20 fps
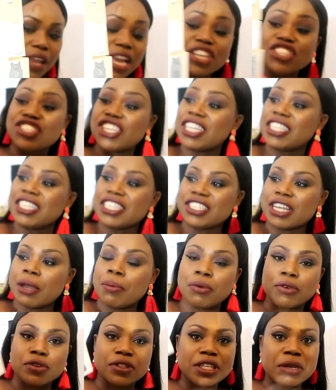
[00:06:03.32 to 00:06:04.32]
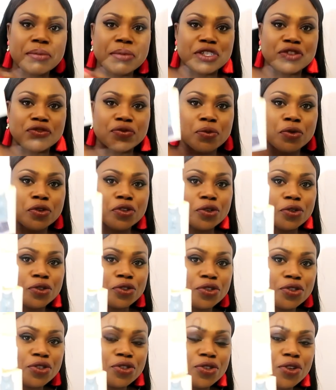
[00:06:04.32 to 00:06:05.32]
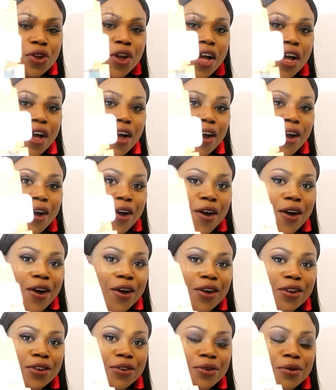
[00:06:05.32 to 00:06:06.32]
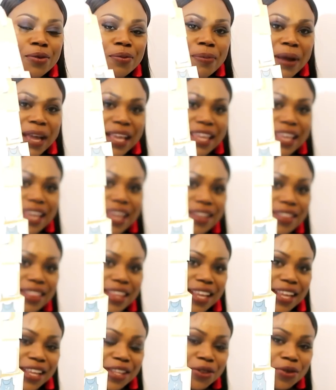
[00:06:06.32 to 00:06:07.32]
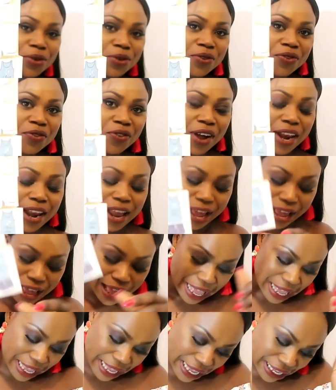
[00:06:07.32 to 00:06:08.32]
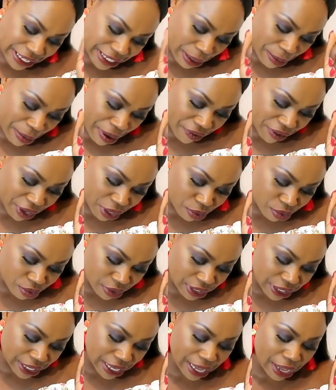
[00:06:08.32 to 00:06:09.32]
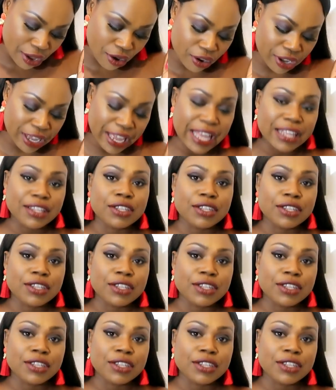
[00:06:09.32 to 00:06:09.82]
Je l'ai déjà porté, mais je vous montre juste euh, le paquet. Donc voilà, et ça m'avait coûté 4,99 euh,